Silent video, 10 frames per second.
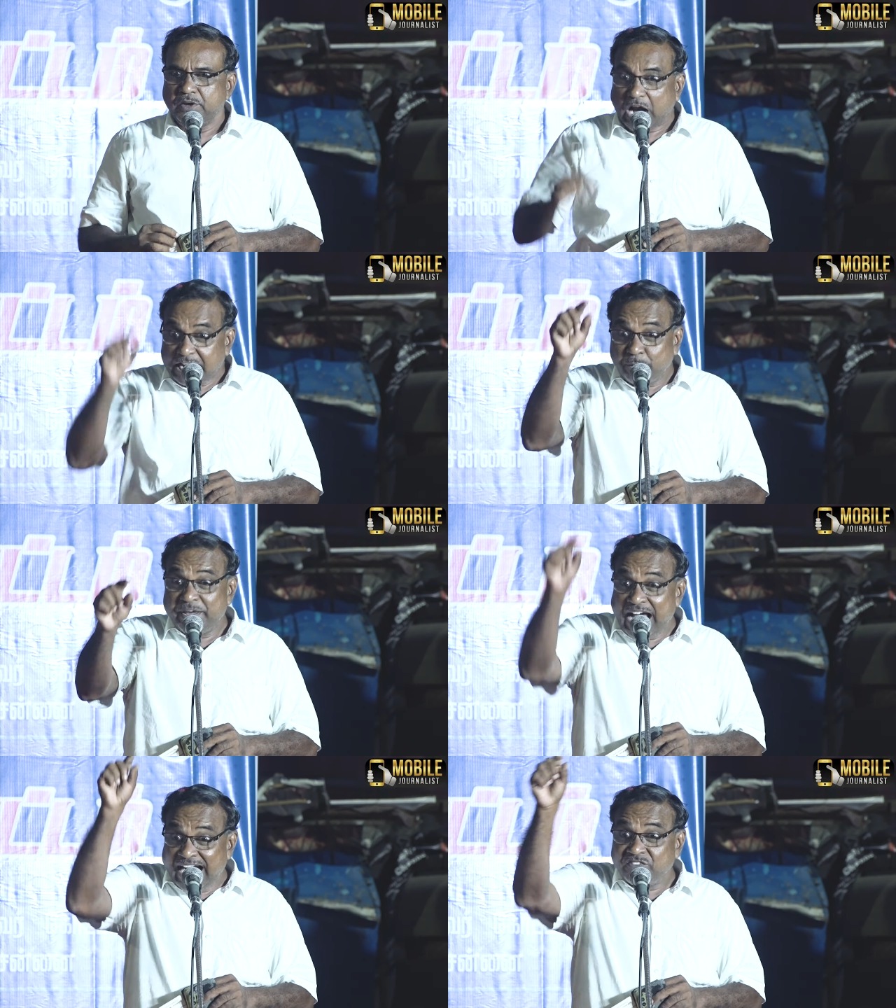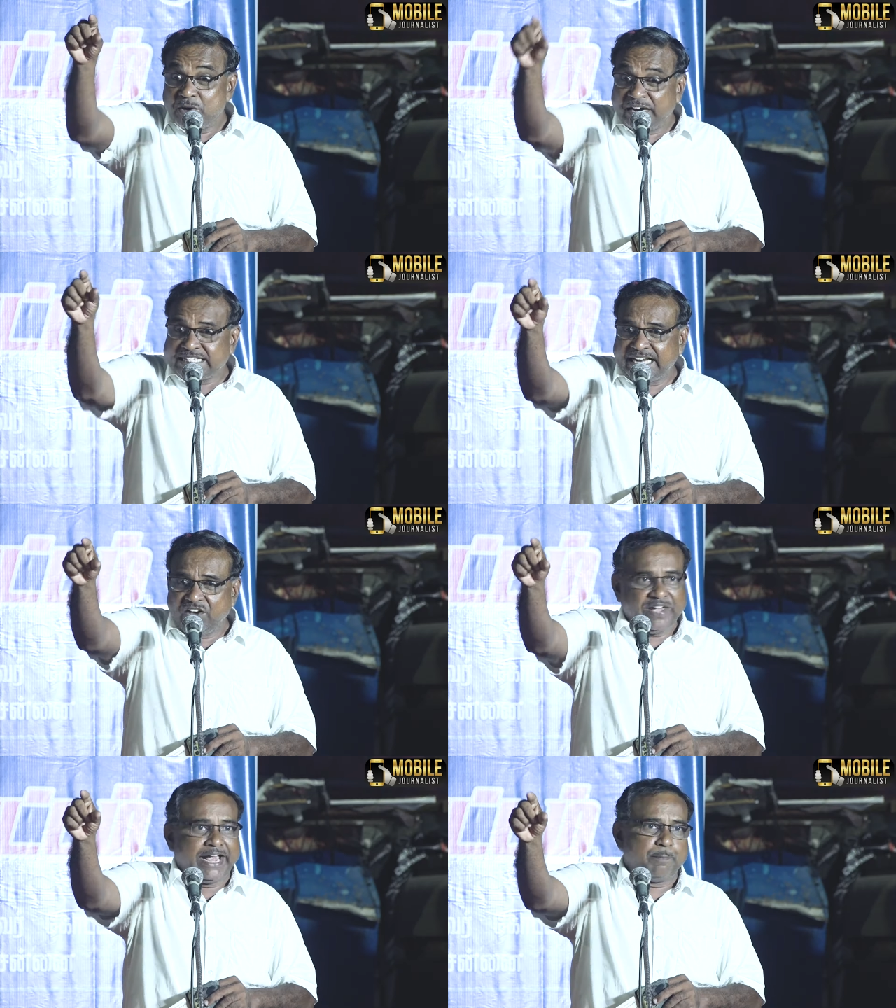கடுமையான
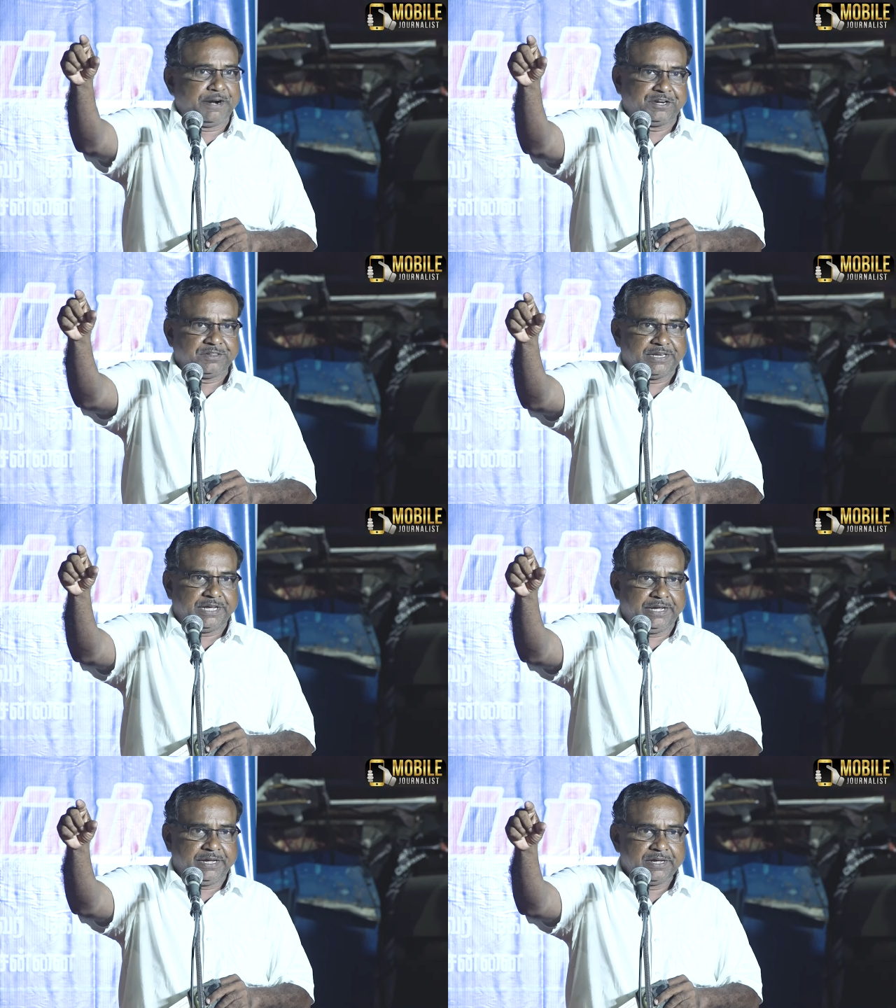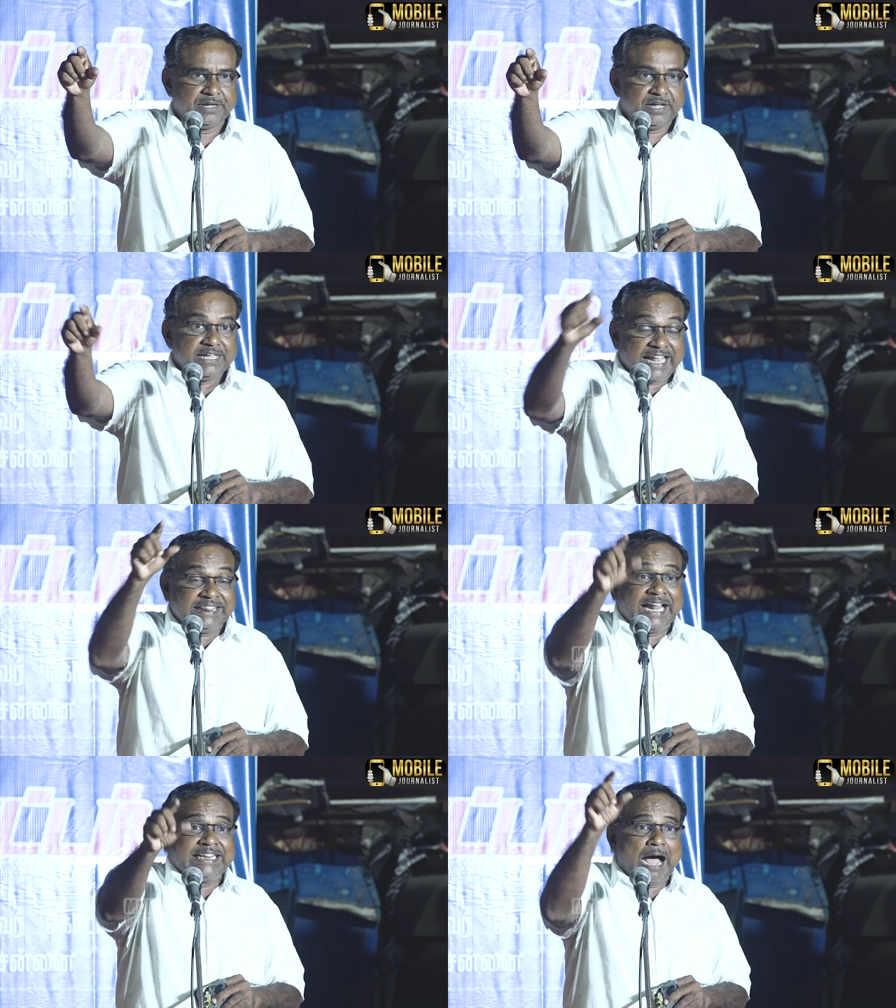விமர்சனம் வைக்கப்பட்டிருந்தது
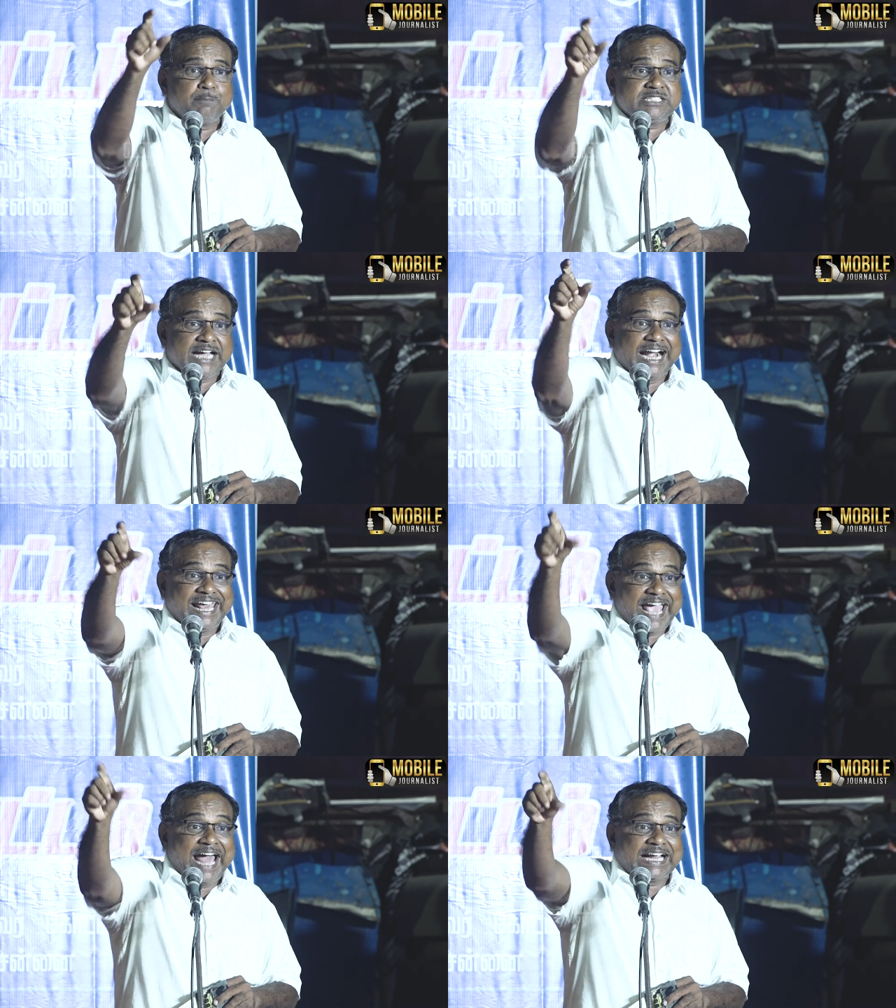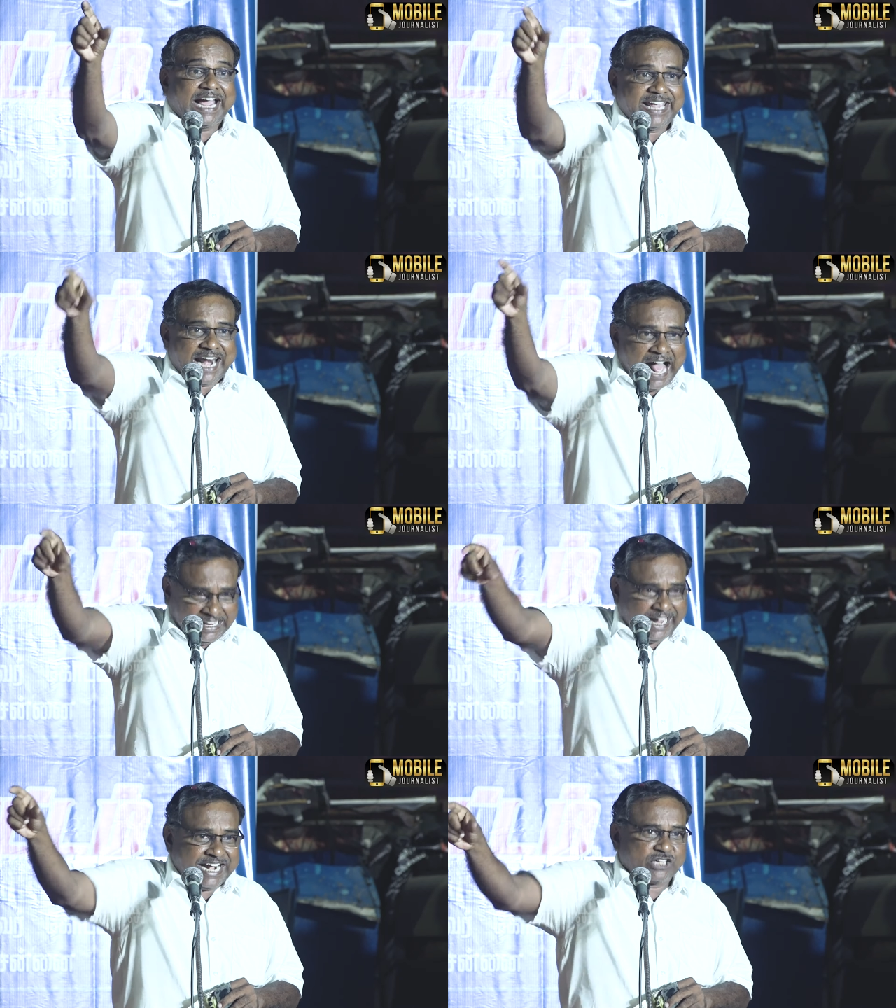எந்தெந்த அம்சங்களை ஏற்க
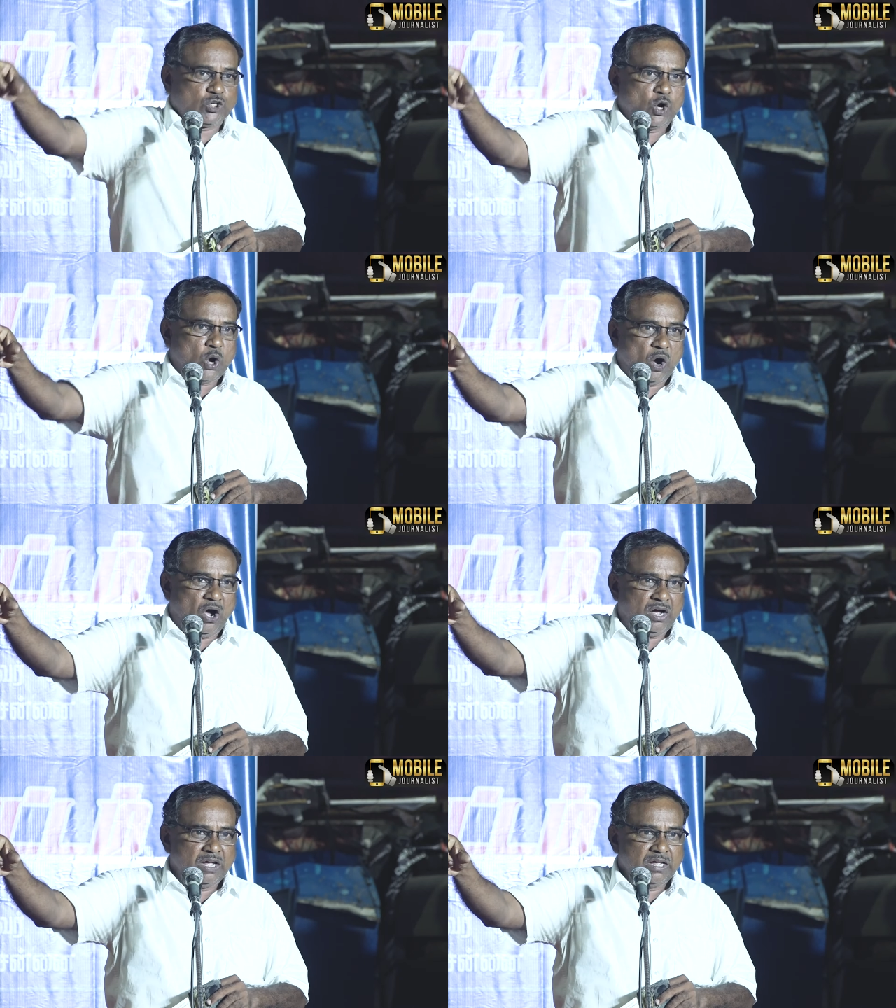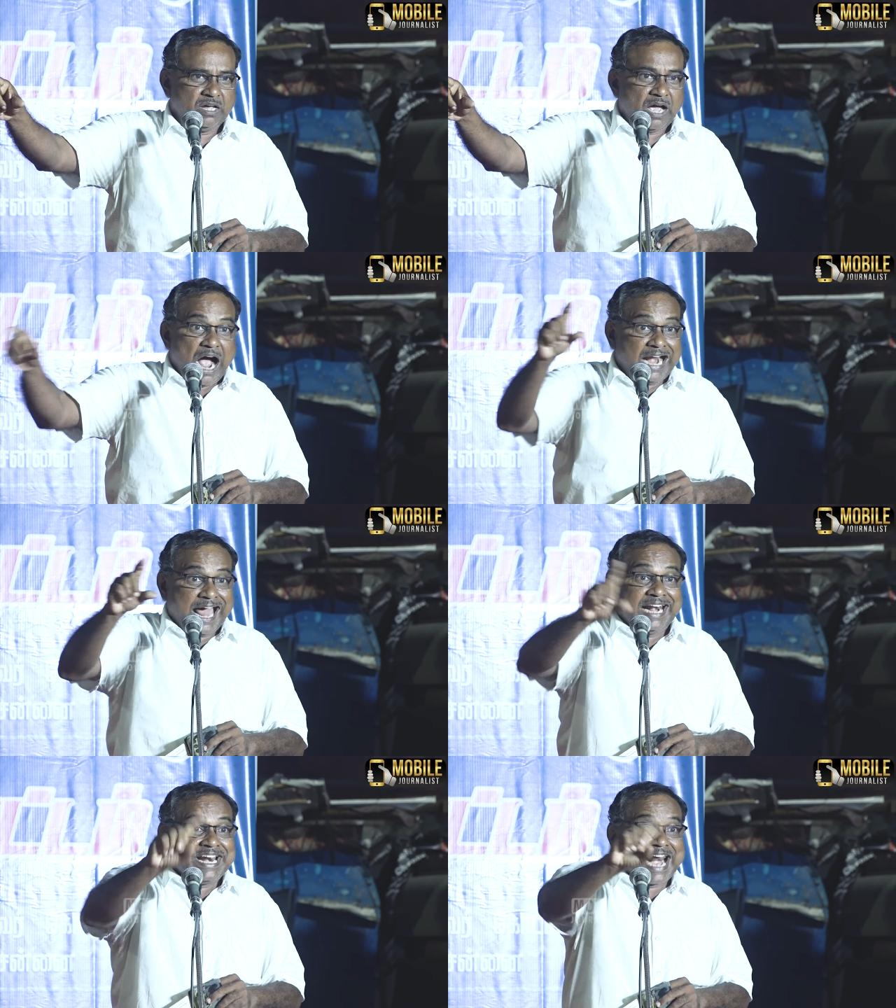இயலாது என்று சொன்னோம்
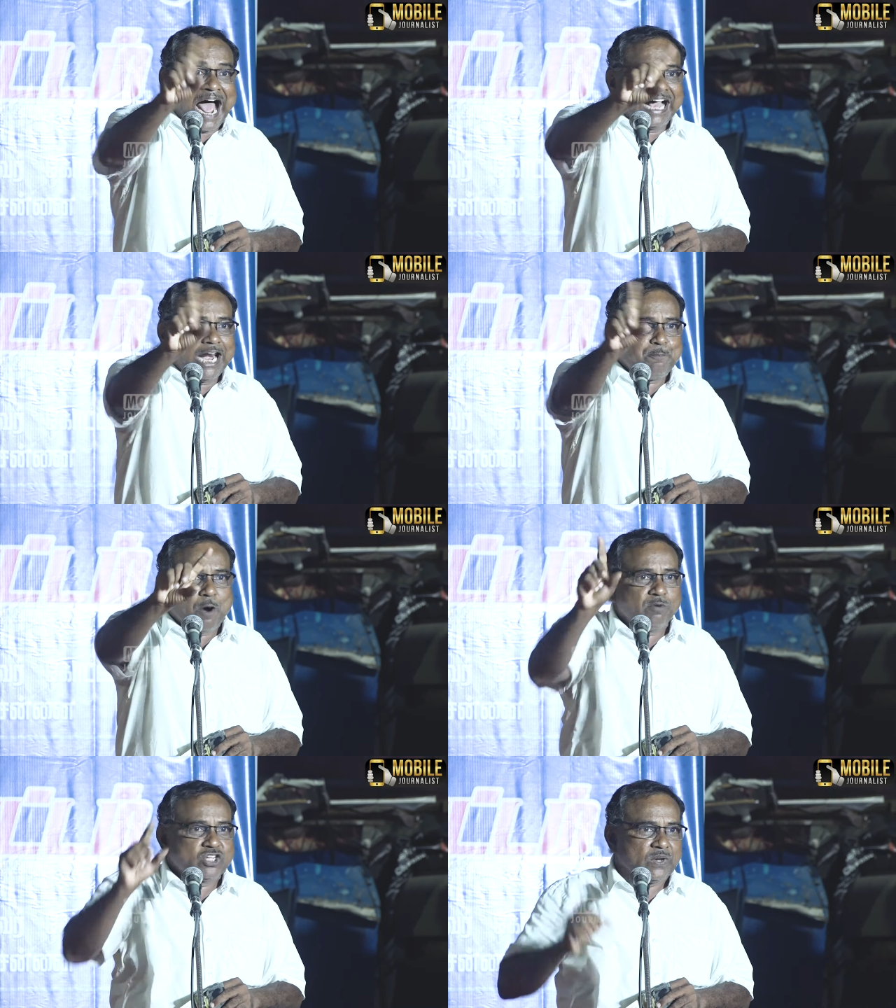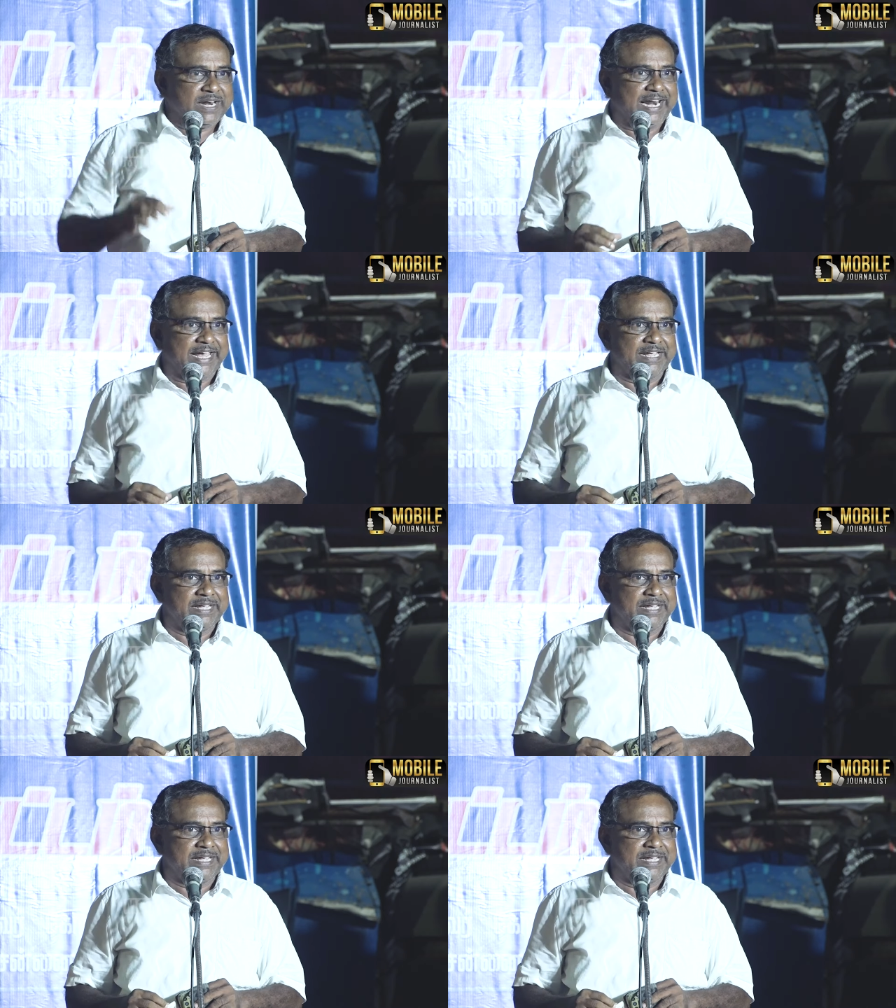ஆனால் நிராகரிப்போம்னு சொல்லல